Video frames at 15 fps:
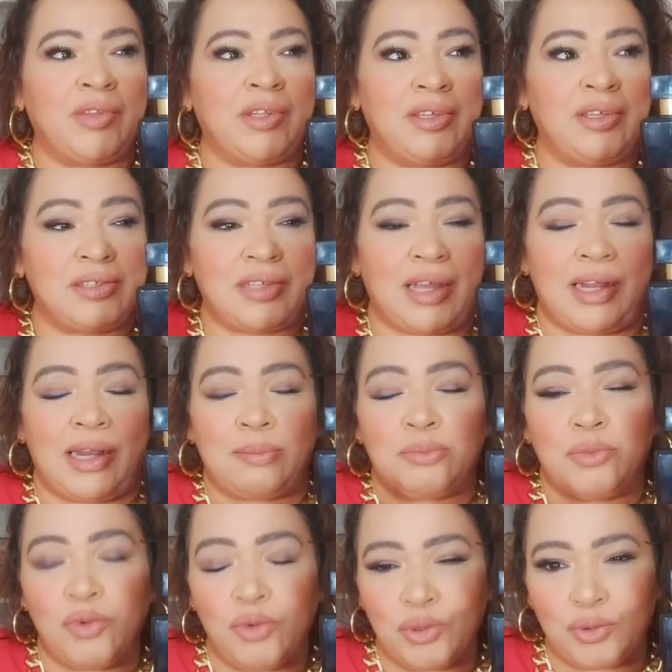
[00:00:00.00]
Exala
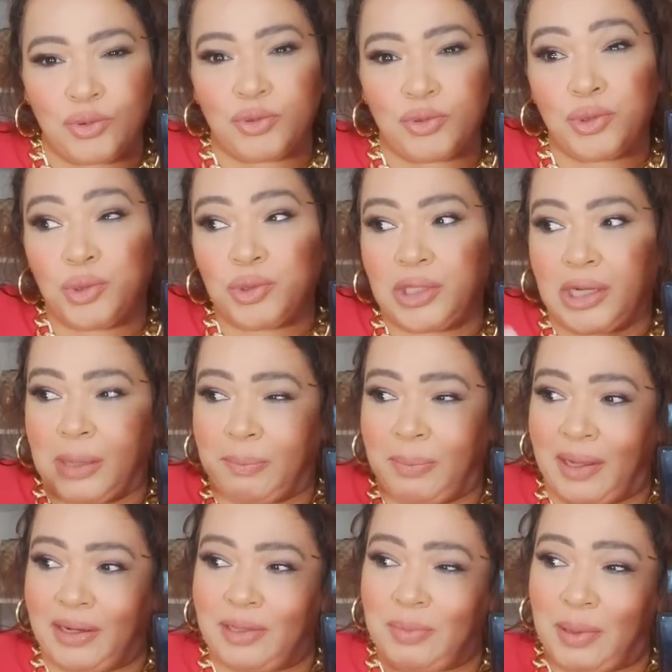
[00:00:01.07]
muito, gruda na
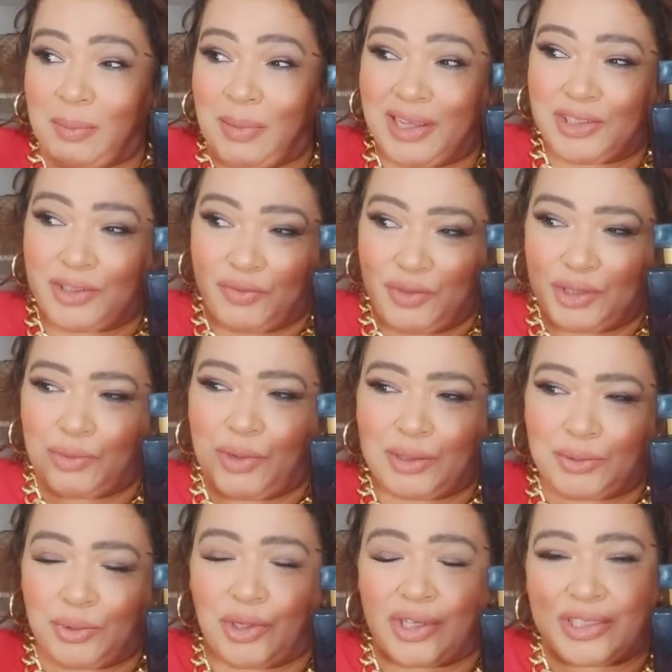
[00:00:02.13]
pele para mais de
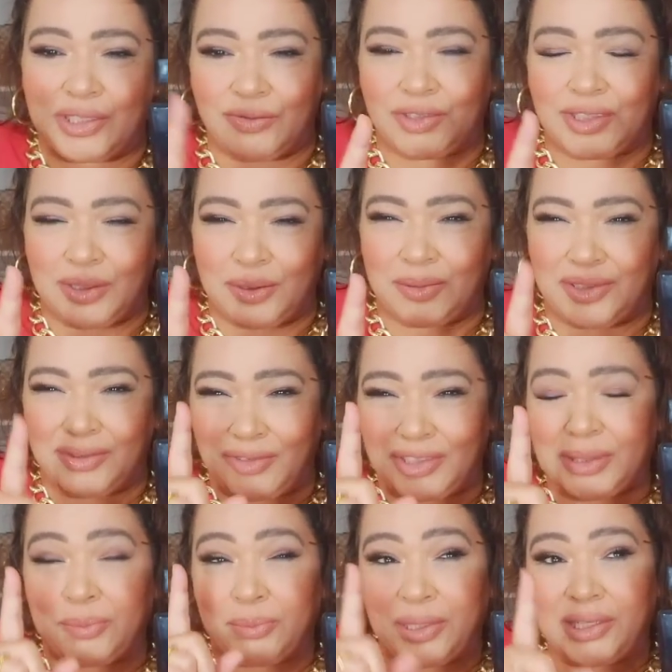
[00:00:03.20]
24 horas se você, se
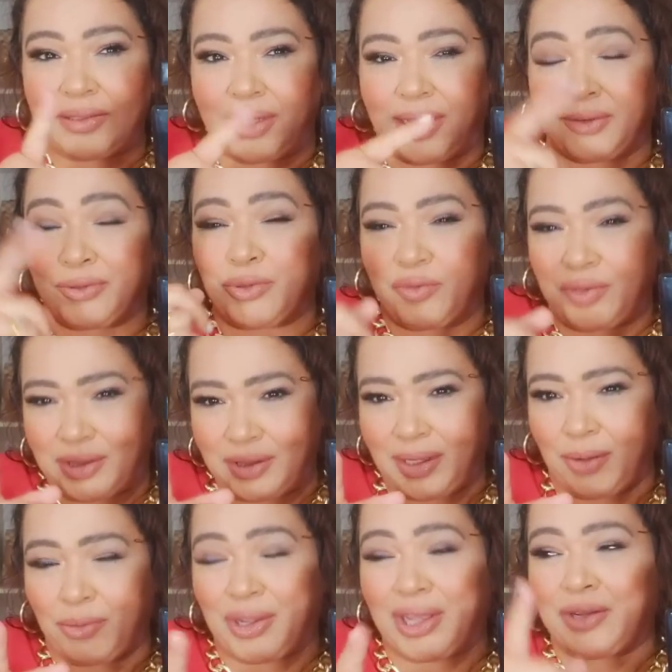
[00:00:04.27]
você brincar, não duvido
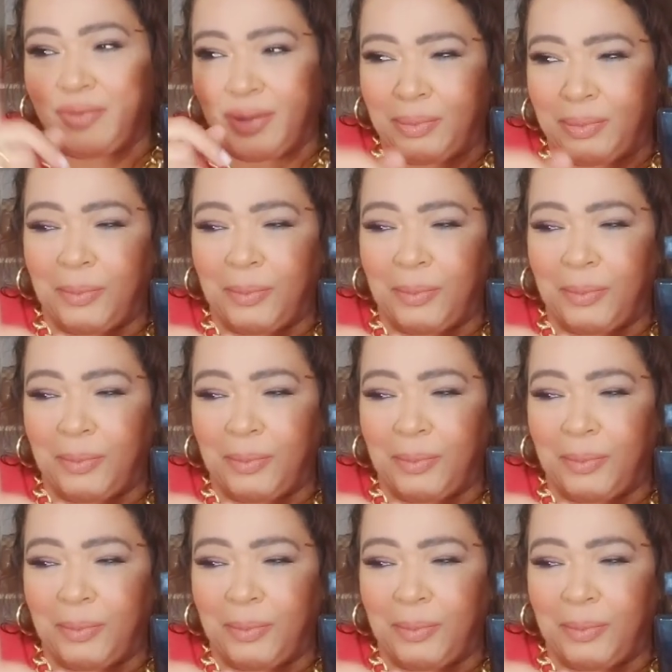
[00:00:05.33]
não, que ele vai para